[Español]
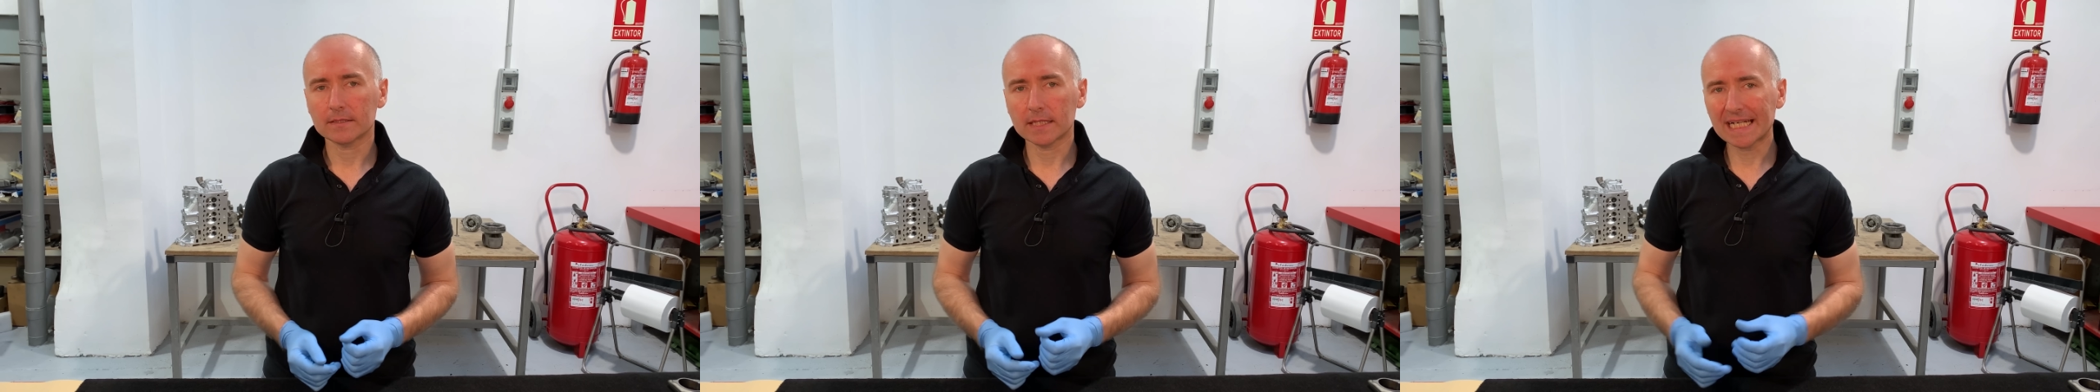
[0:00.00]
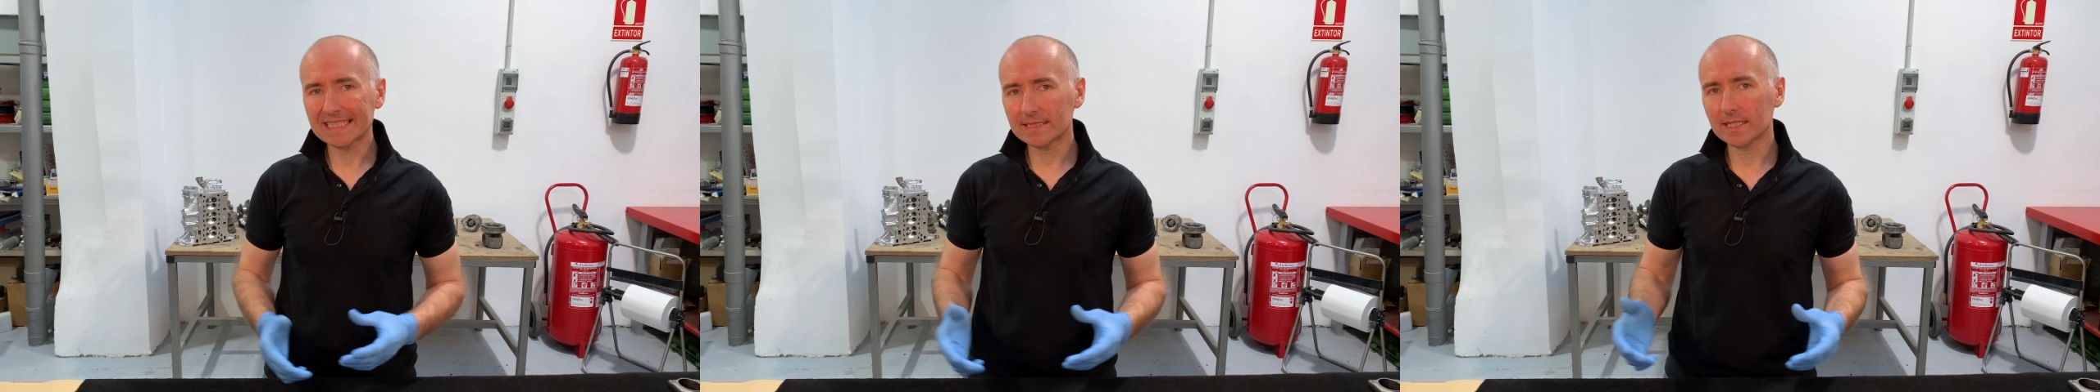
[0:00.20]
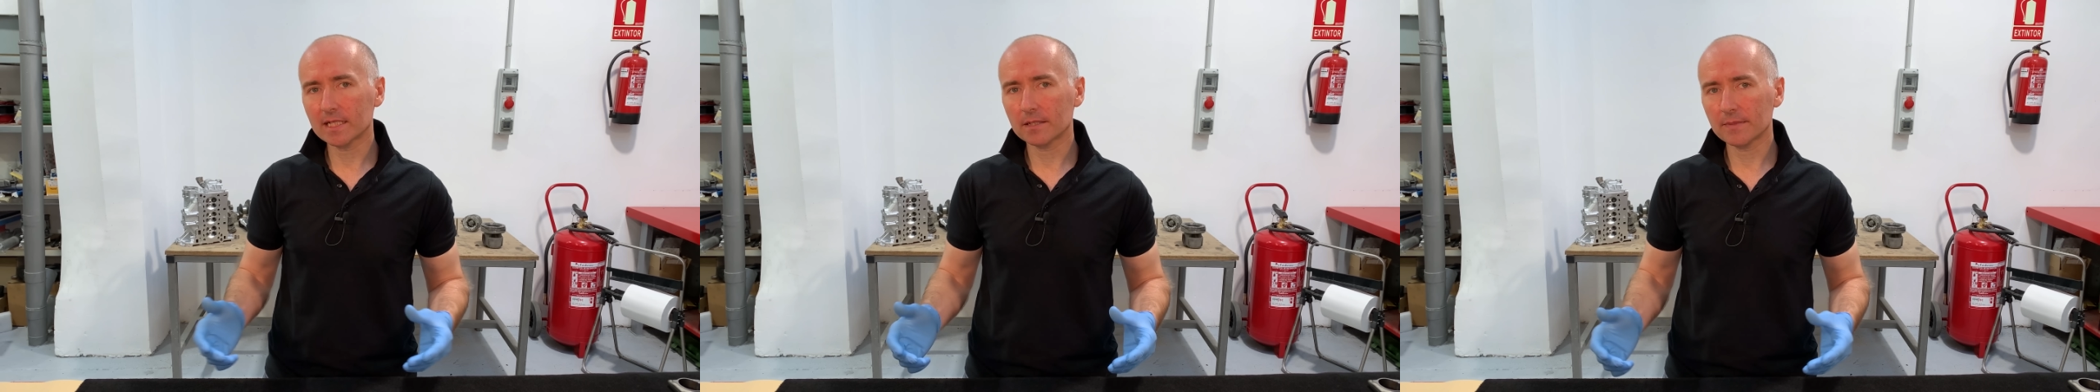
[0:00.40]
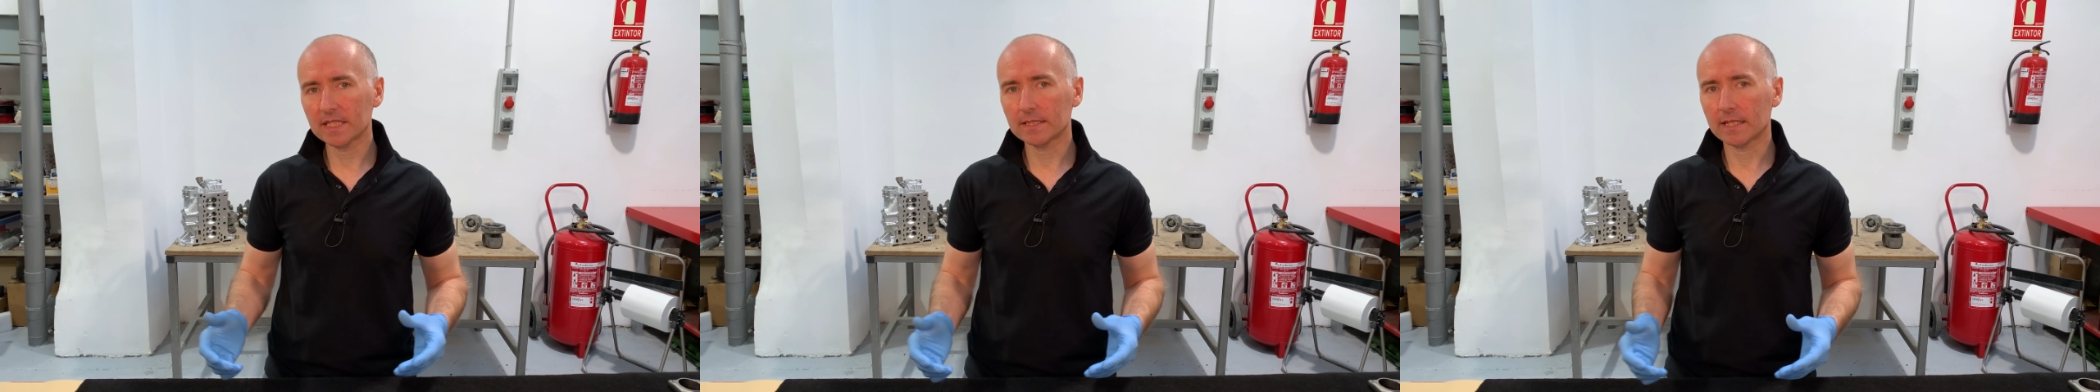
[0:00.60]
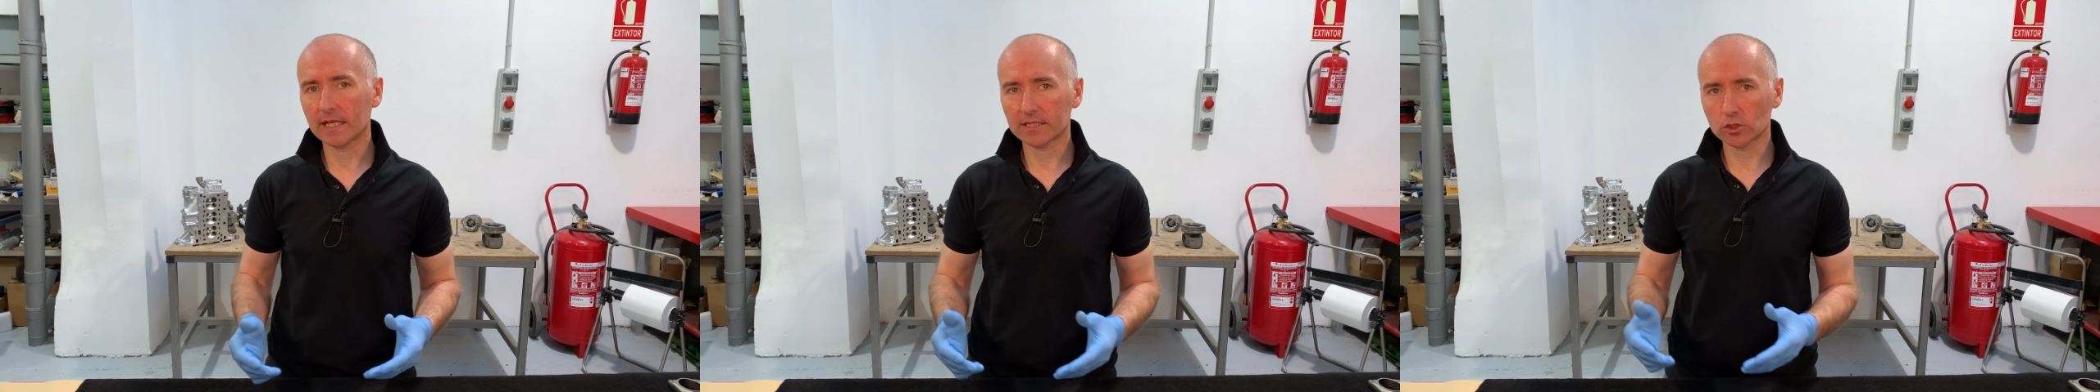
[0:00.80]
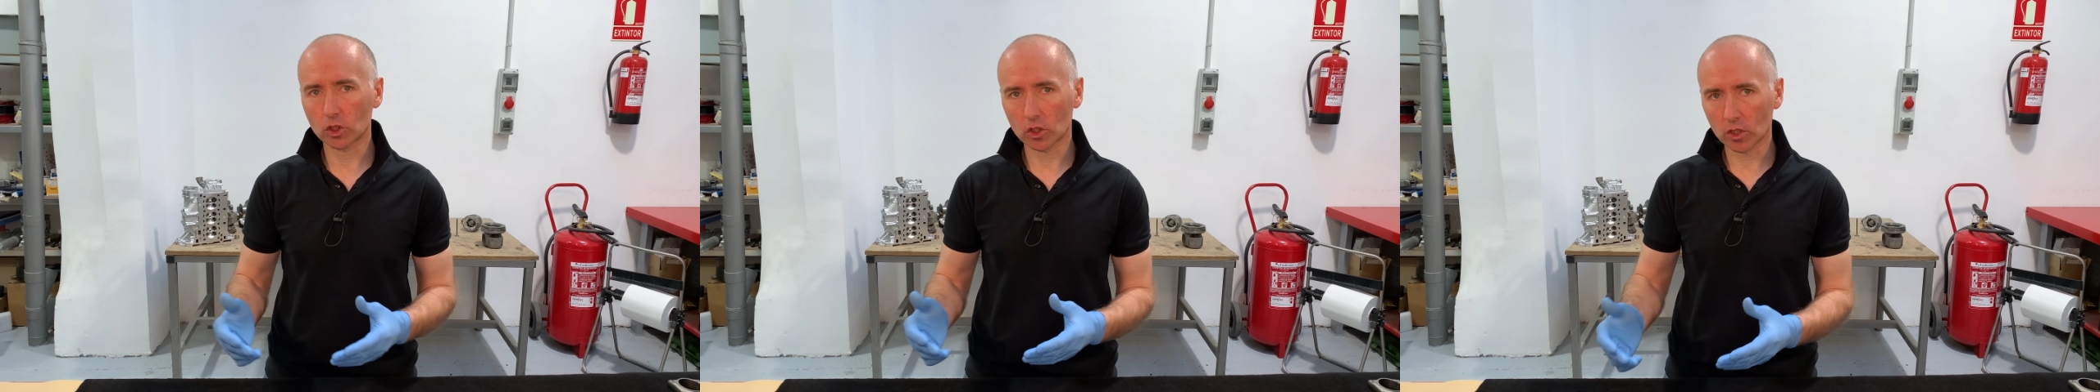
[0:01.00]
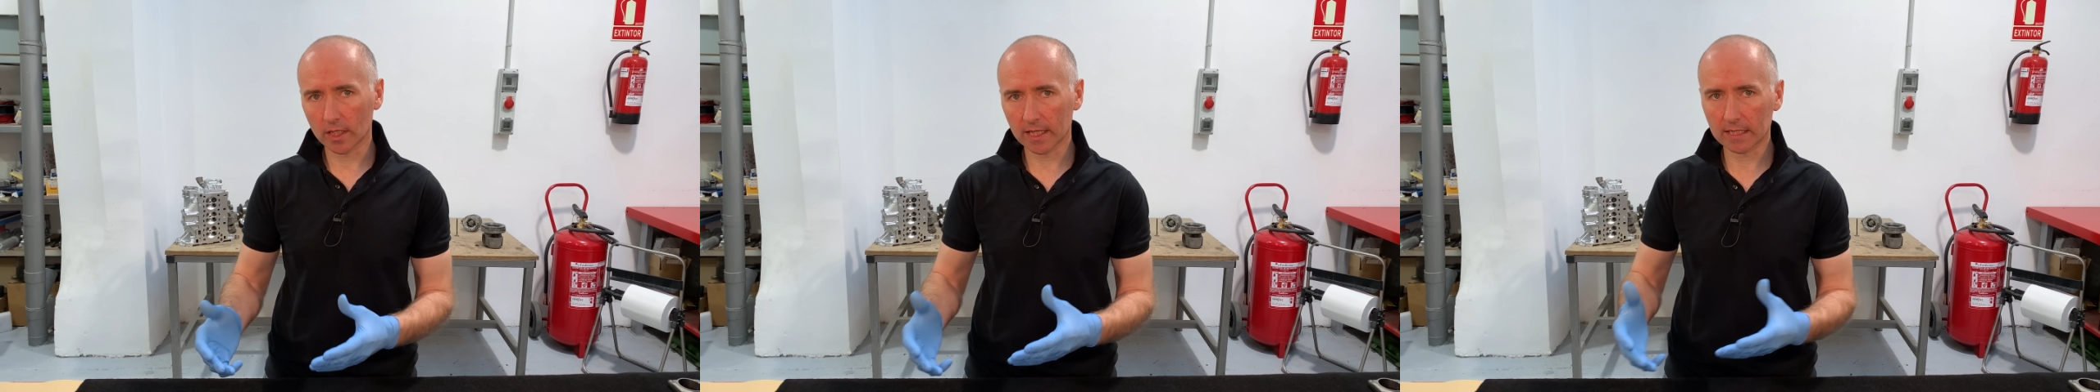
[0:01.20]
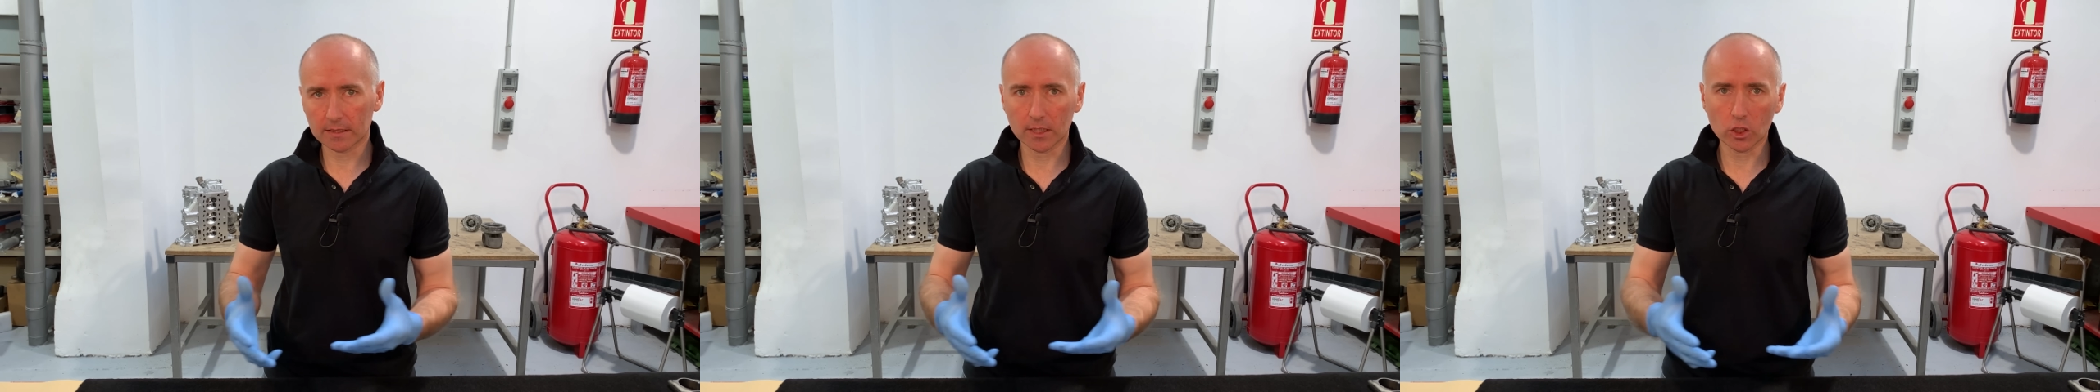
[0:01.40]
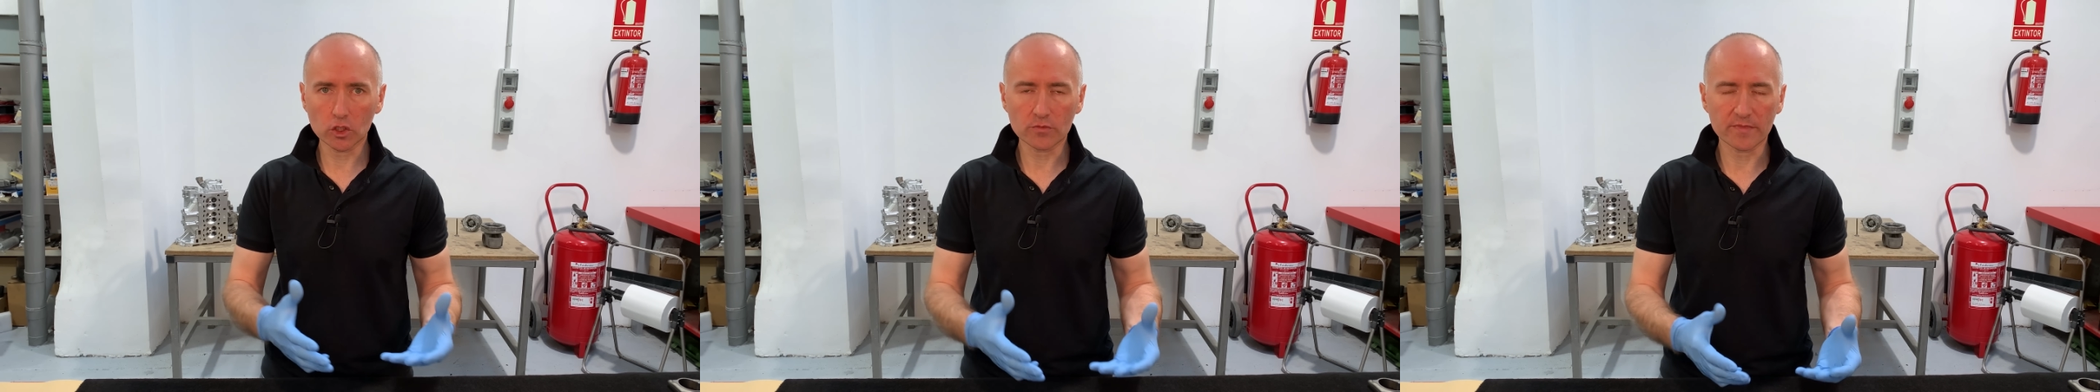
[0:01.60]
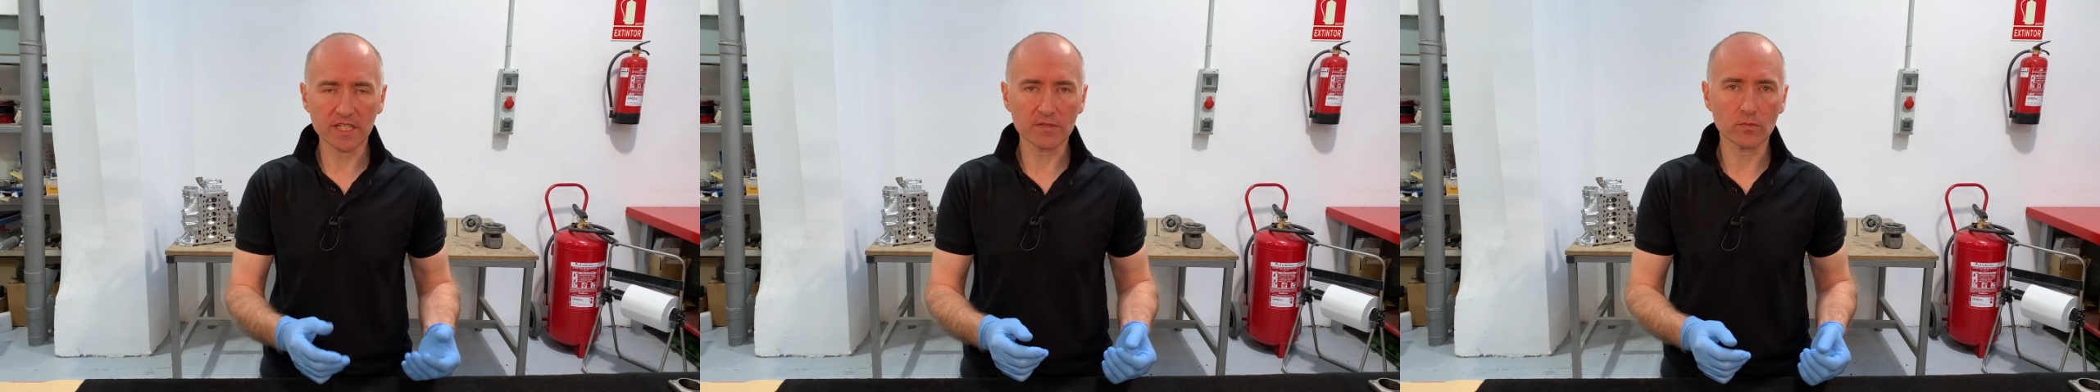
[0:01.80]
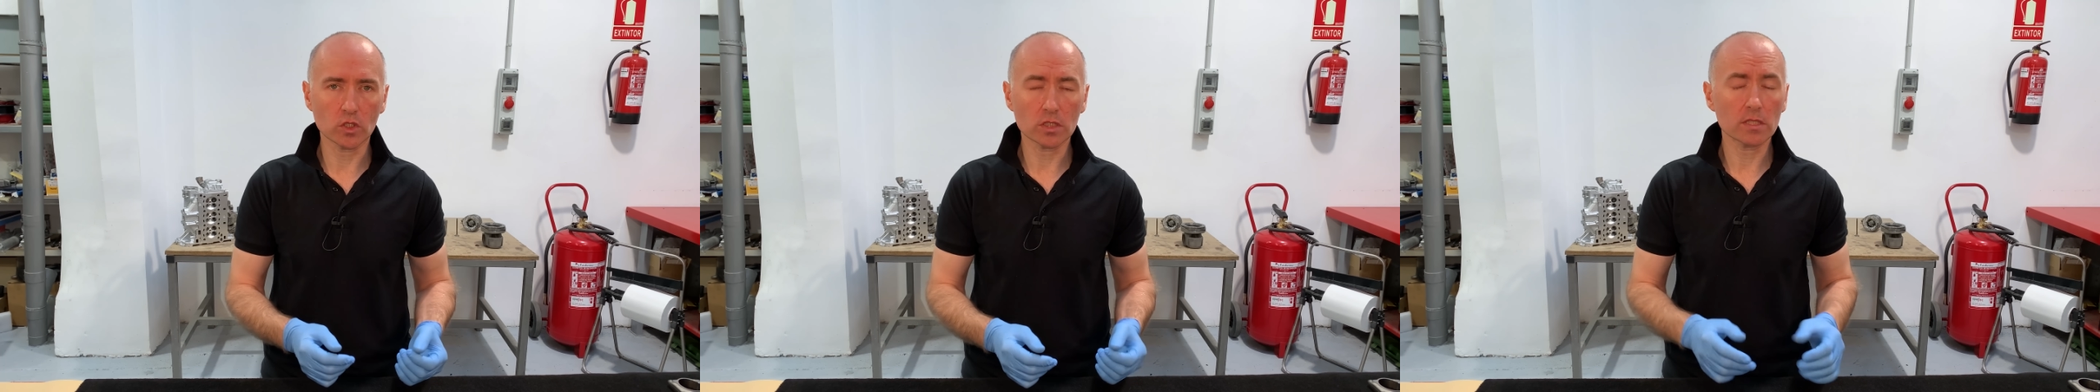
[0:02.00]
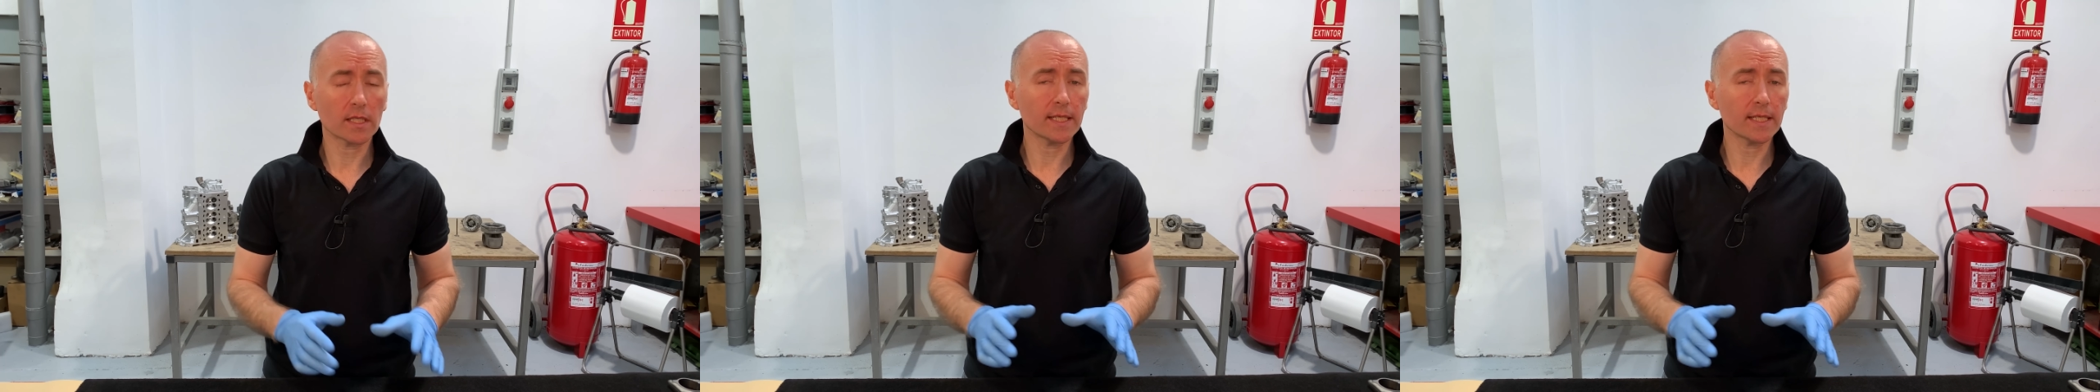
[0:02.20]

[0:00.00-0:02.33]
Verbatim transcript: drásticamente la sonoridad de los mismos